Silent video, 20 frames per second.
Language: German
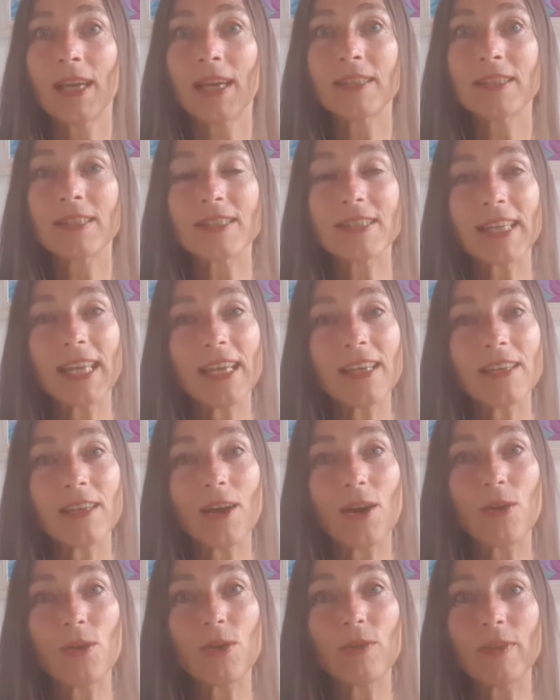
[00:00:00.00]
Das geht
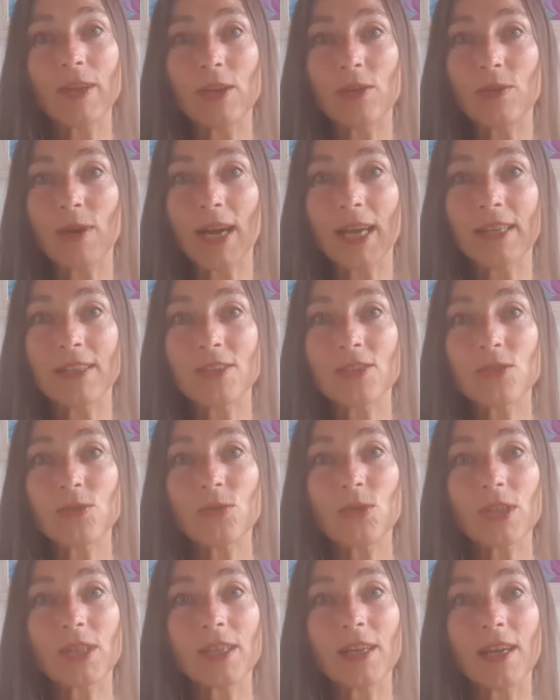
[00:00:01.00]
auch, wenn du eine
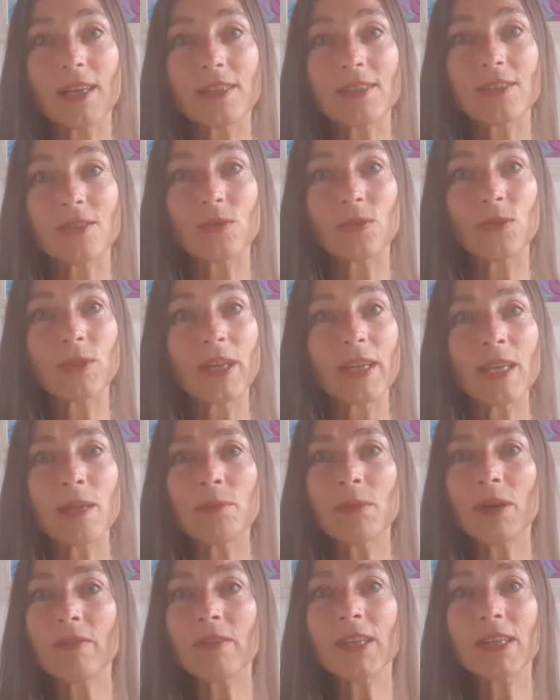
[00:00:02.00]
Sucht hast oder
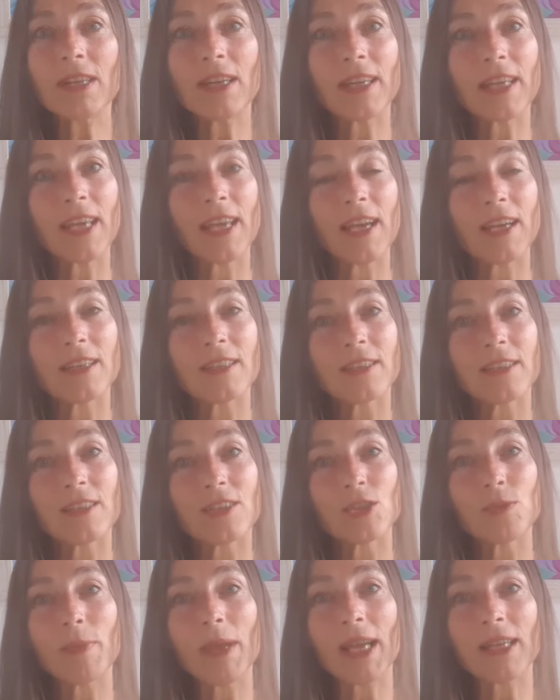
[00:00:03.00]
immer wiederkehrende
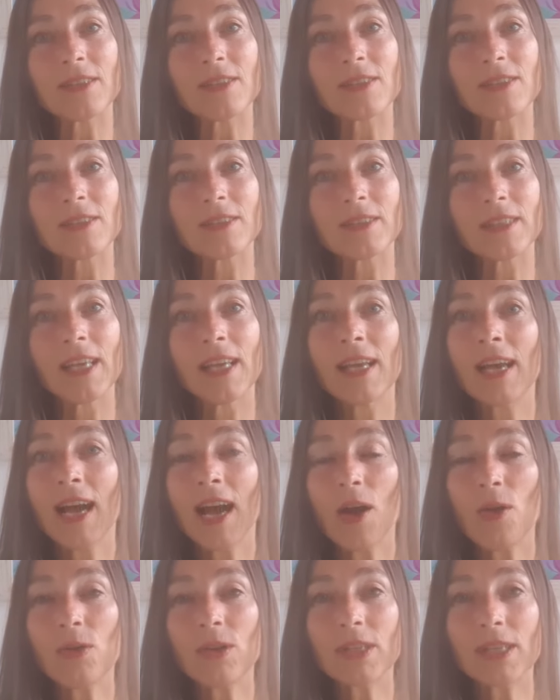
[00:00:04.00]
Schmerzen.
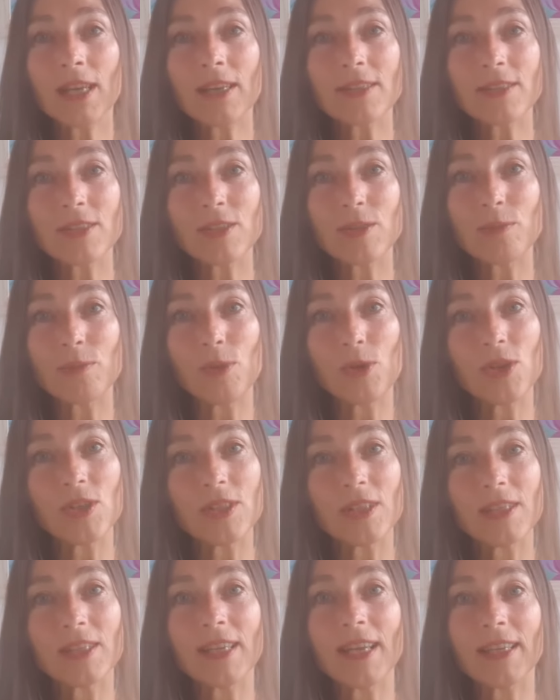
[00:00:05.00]
Auch das
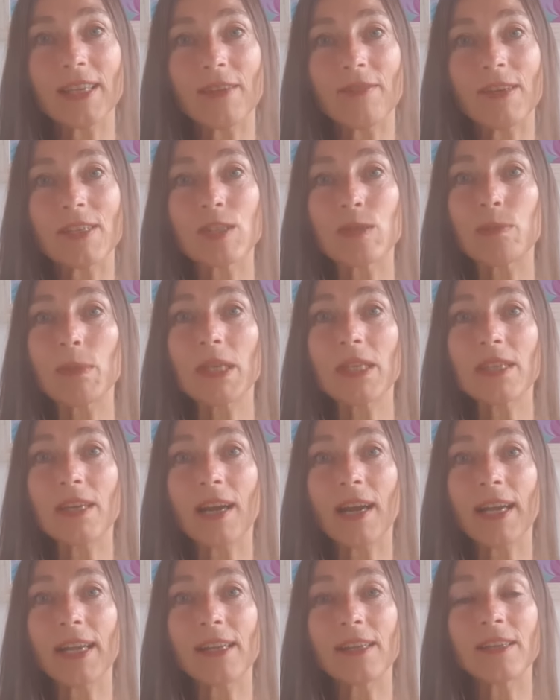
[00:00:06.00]
möchte dir ja was
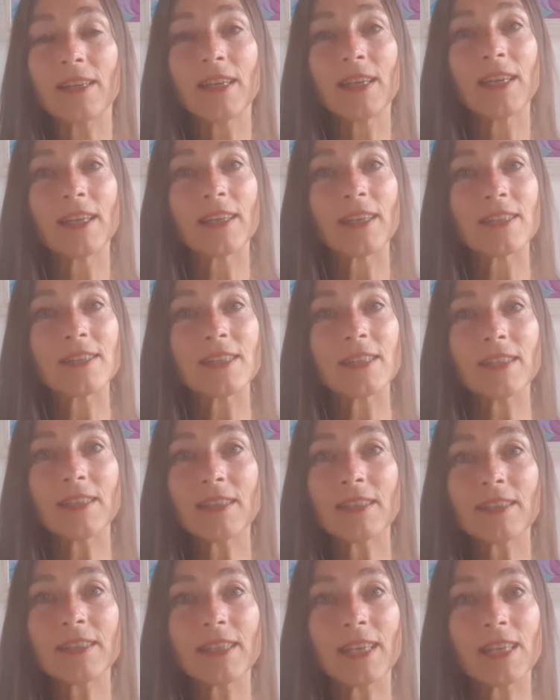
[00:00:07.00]
mitteilen, dass
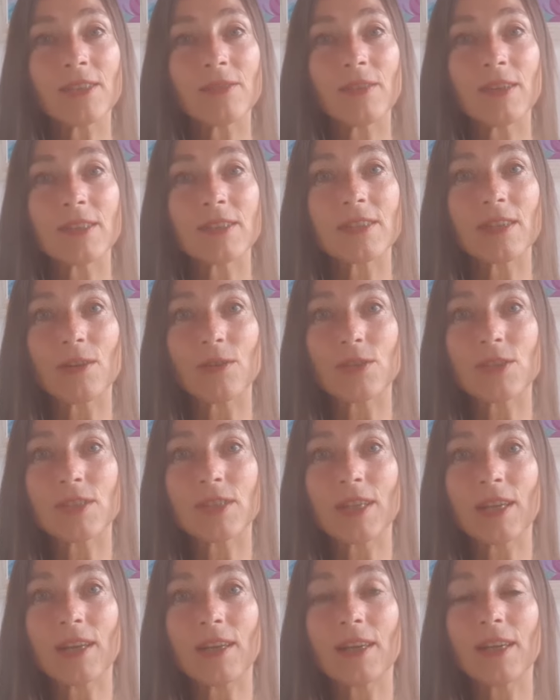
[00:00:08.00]
irgendetwas aus,
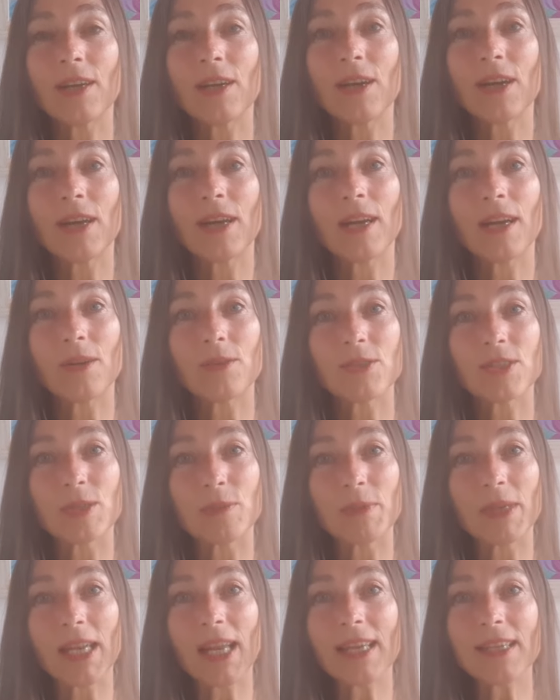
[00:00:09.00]
der, aus
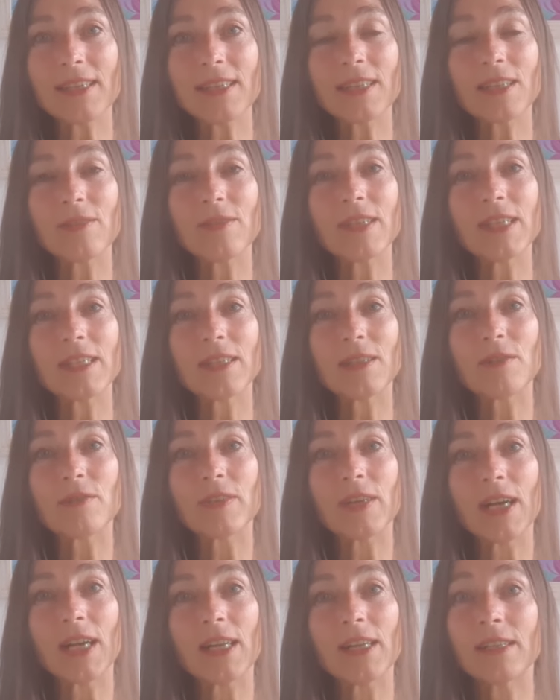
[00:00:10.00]
dem Gleichgewicht
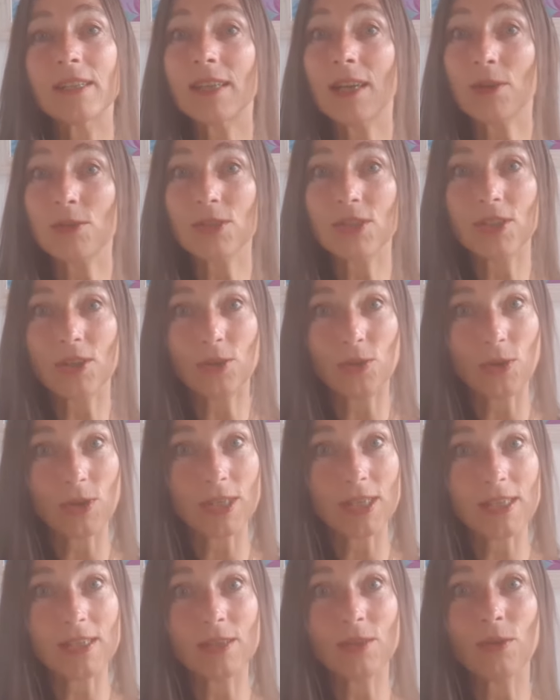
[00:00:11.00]
gefallen, aus der
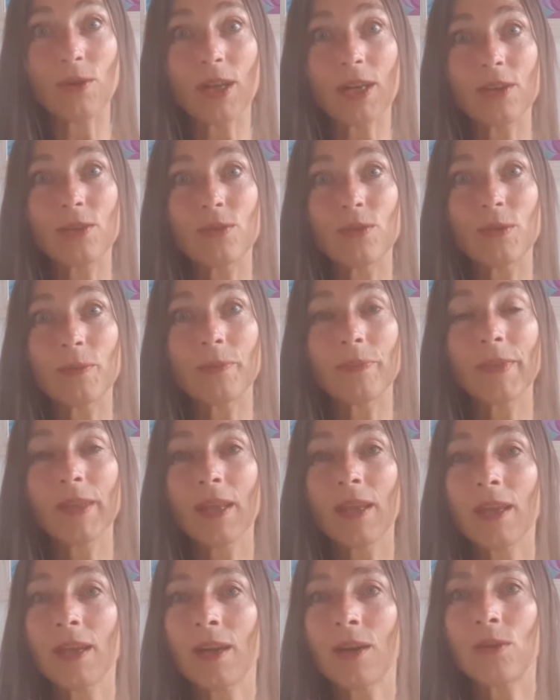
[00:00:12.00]
göttlichen Ordnung
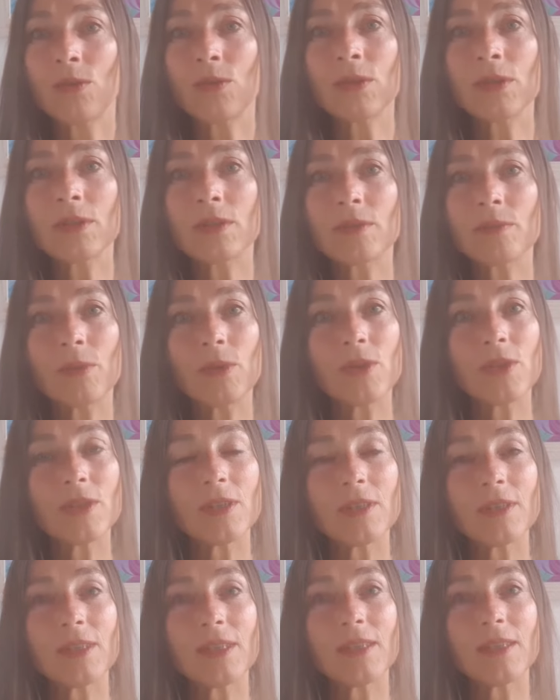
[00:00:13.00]
und
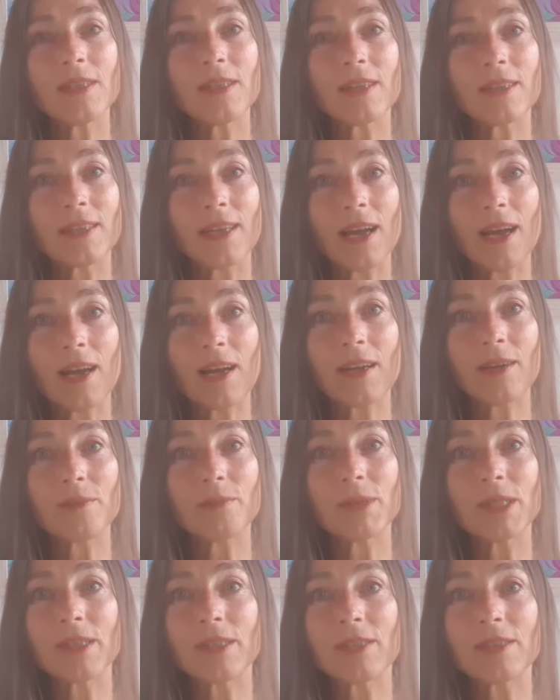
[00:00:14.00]
möchte dich da
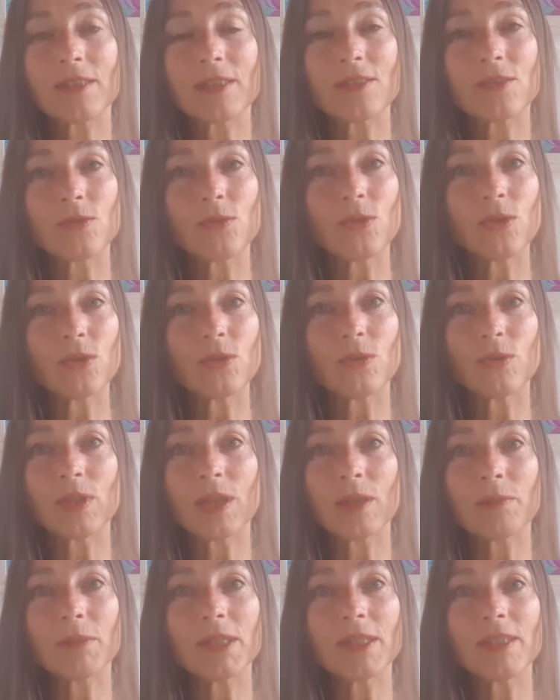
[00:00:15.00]
mit dieser Sucht oder
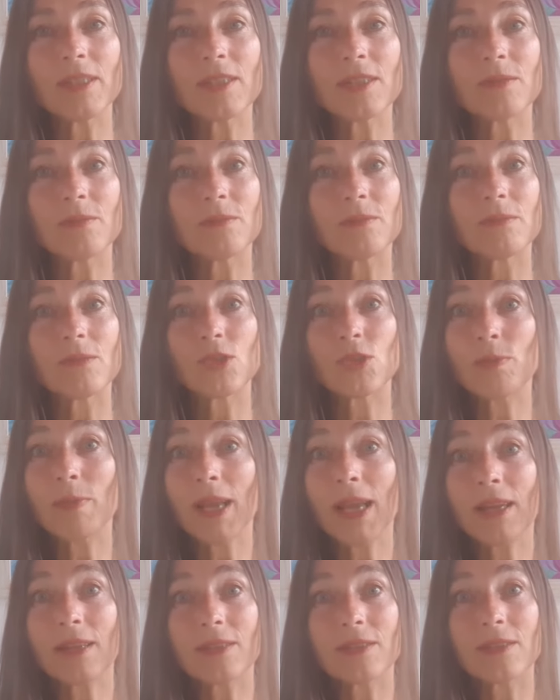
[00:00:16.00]
mit diesem
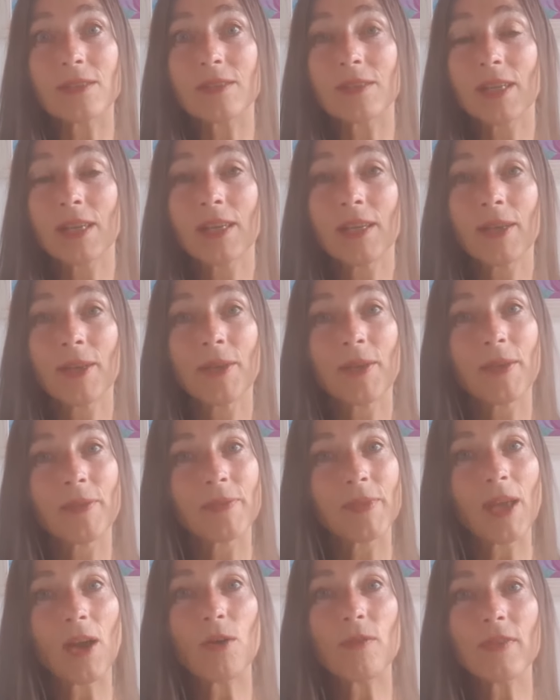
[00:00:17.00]
Schmerz
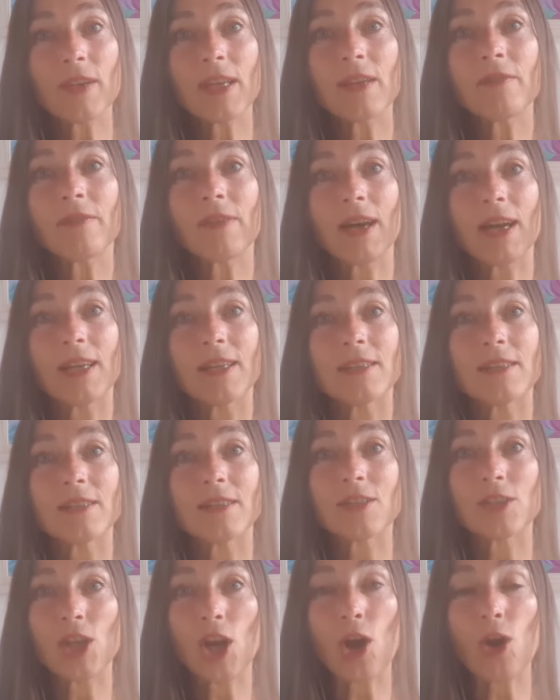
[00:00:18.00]
darauf hinweisen,
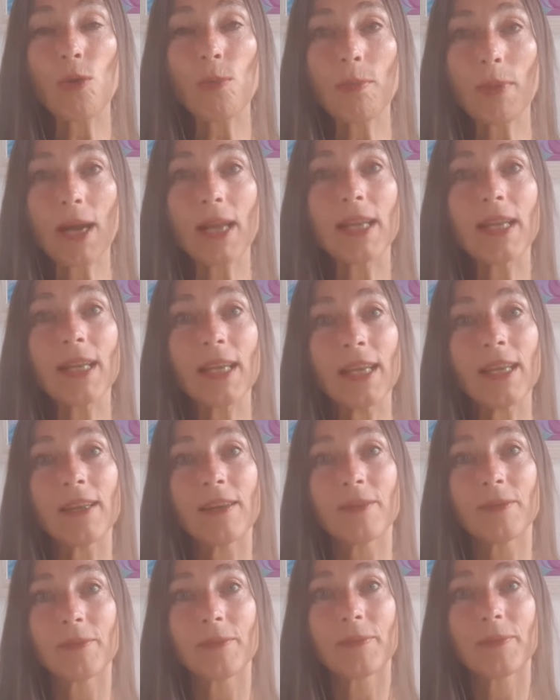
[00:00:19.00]
schau mal
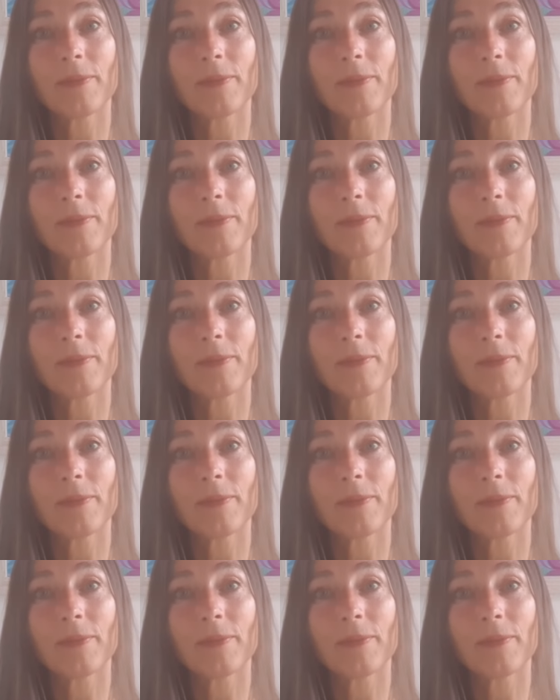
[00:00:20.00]
hin.